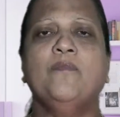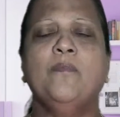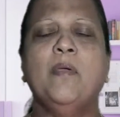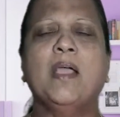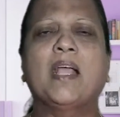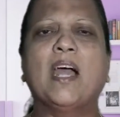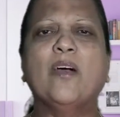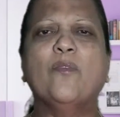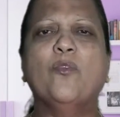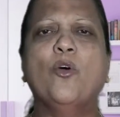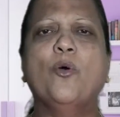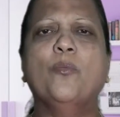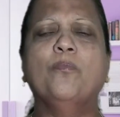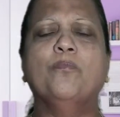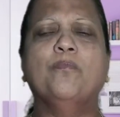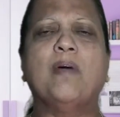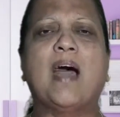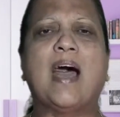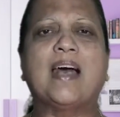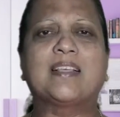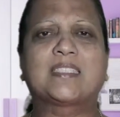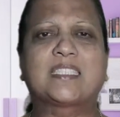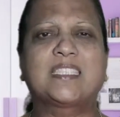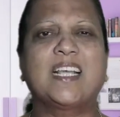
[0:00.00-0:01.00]
மிகவும்
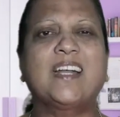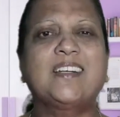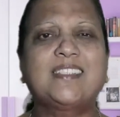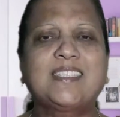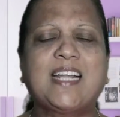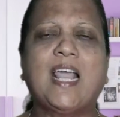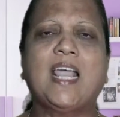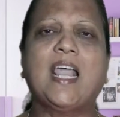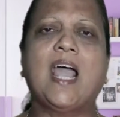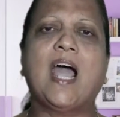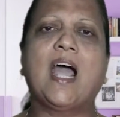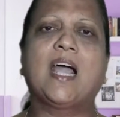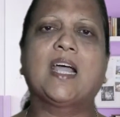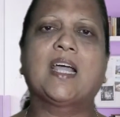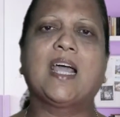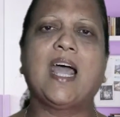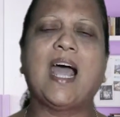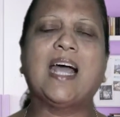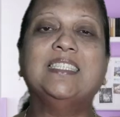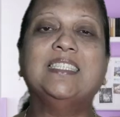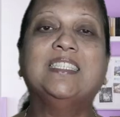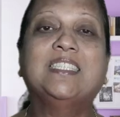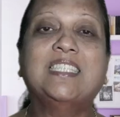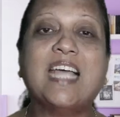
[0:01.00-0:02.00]
அசட்டையாக
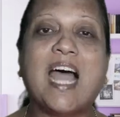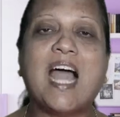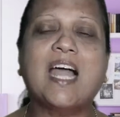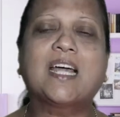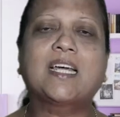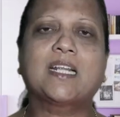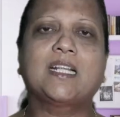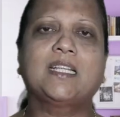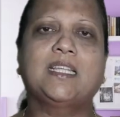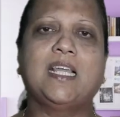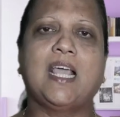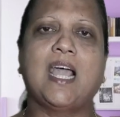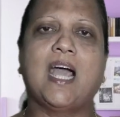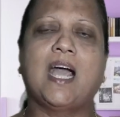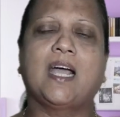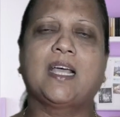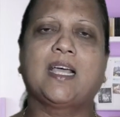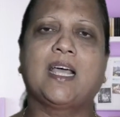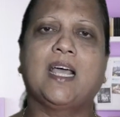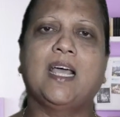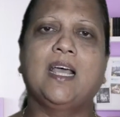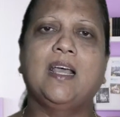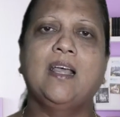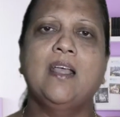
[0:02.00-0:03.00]

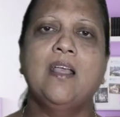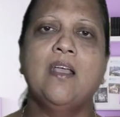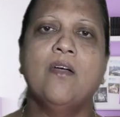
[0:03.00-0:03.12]
அஜாக்கிரதையாக